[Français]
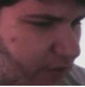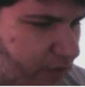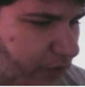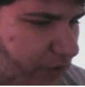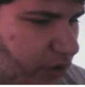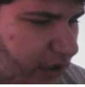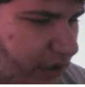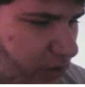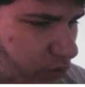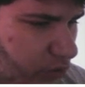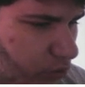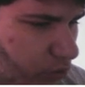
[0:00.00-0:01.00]
faire une clé
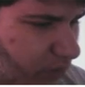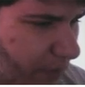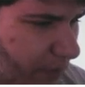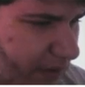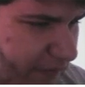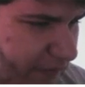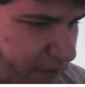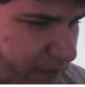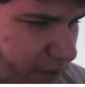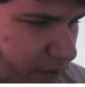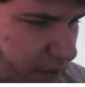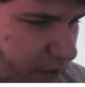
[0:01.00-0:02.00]
réduction, il va pas kiffer, mais
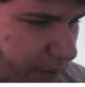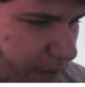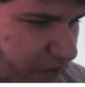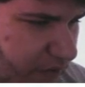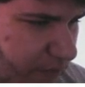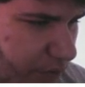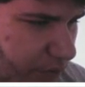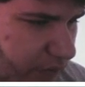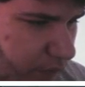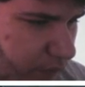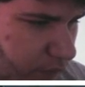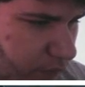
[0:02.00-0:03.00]
euh, après j'ai peur des autres,
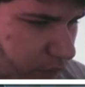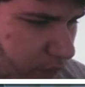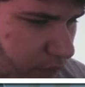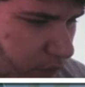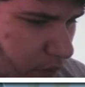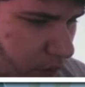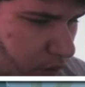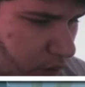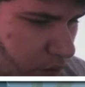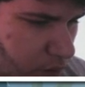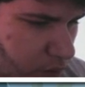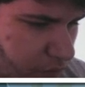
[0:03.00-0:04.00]
donc euh,
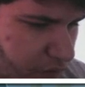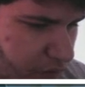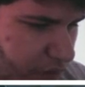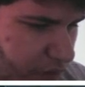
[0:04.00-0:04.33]
au final on va